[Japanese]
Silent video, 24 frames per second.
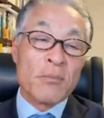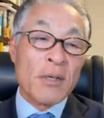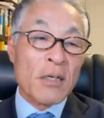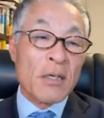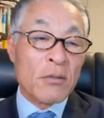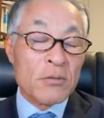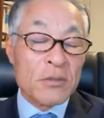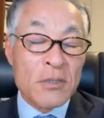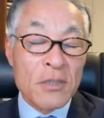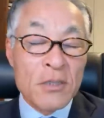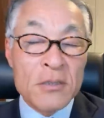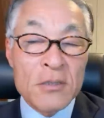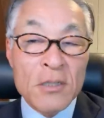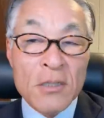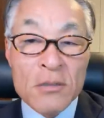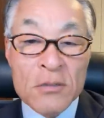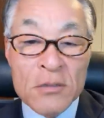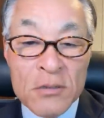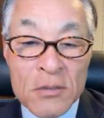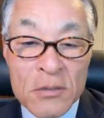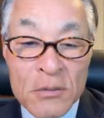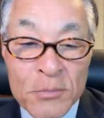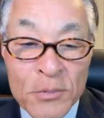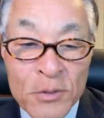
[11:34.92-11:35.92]
あ、あの政
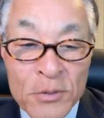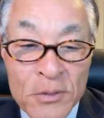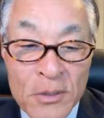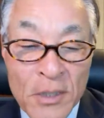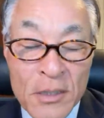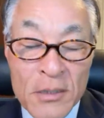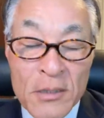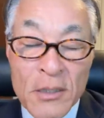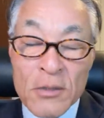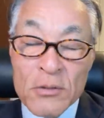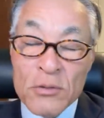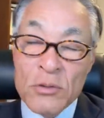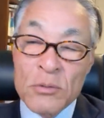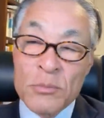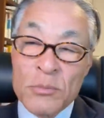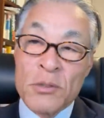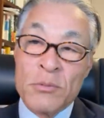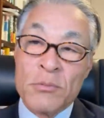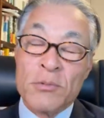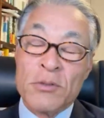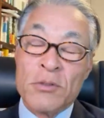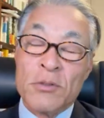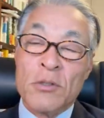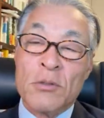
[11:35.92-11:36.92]
策問題になるとも
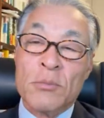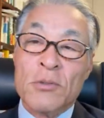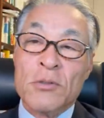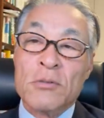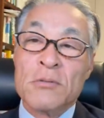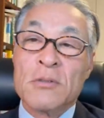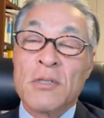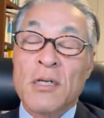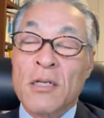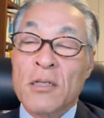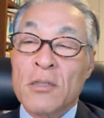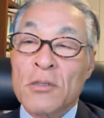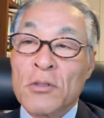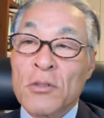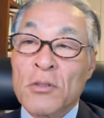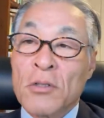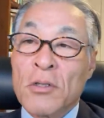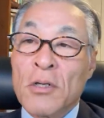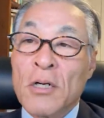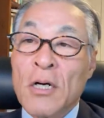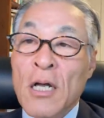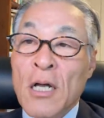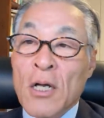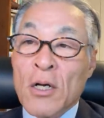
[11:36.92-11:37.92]
思うんだけ
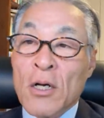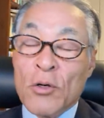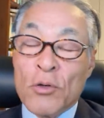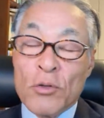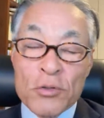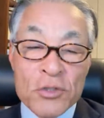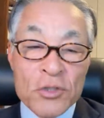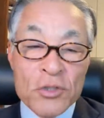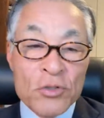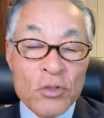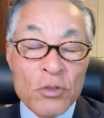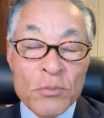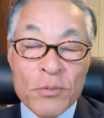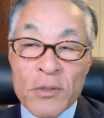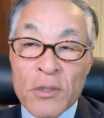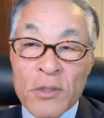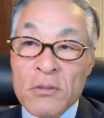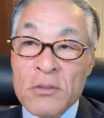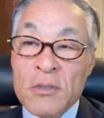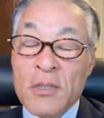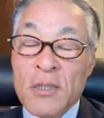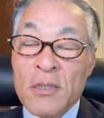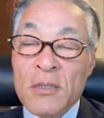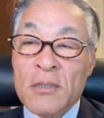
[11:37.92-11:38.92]
ど、うん、落ちこぼれ
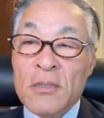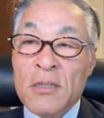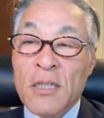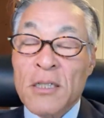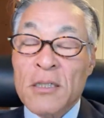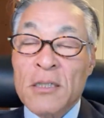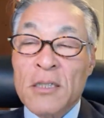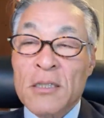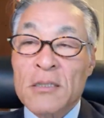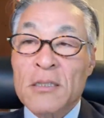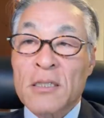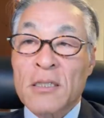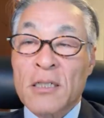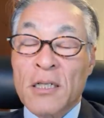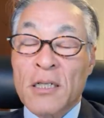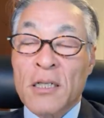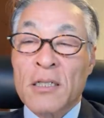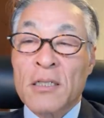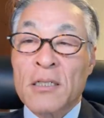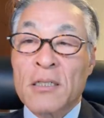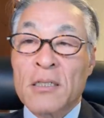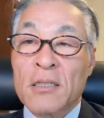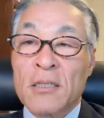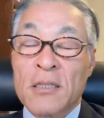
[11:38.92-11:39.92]
を絶対出さな
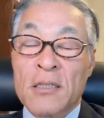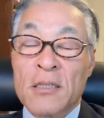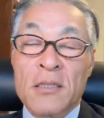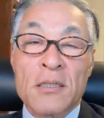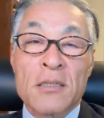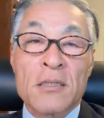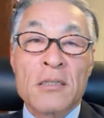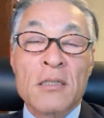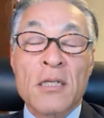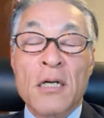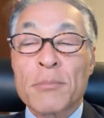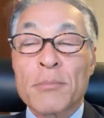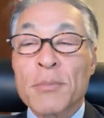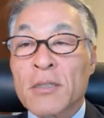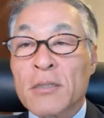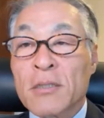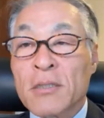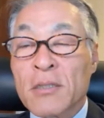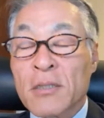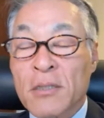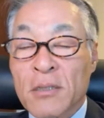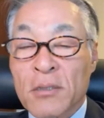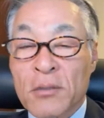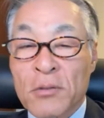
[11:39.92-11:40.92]
いため
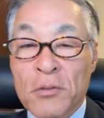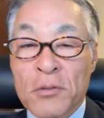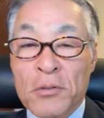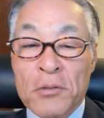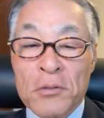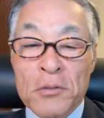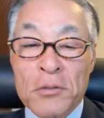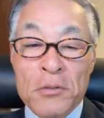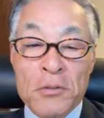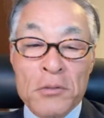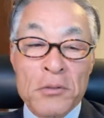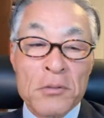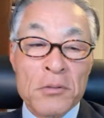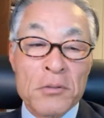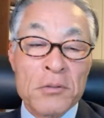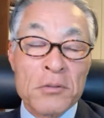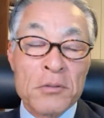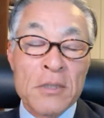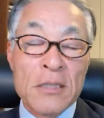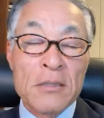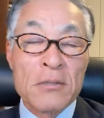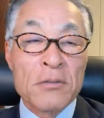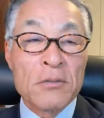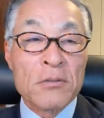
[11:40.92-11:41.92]
に、こ
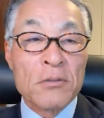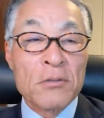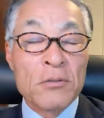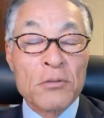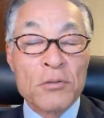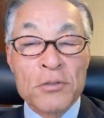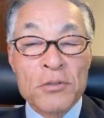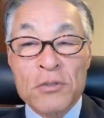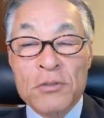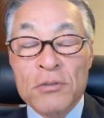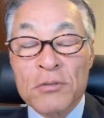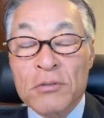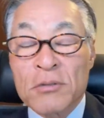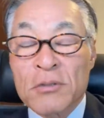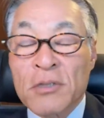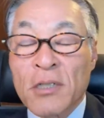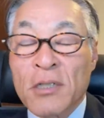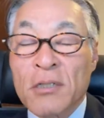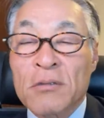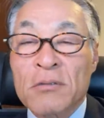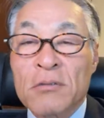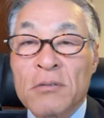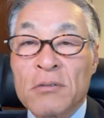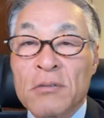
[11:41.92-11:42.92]
う、なんていうの、こう、救っ
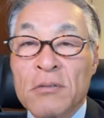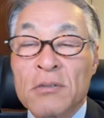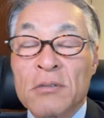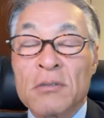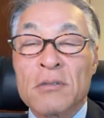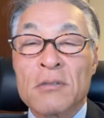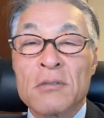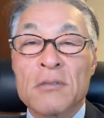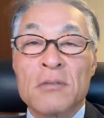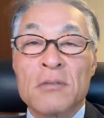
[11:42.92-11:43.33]
ていく。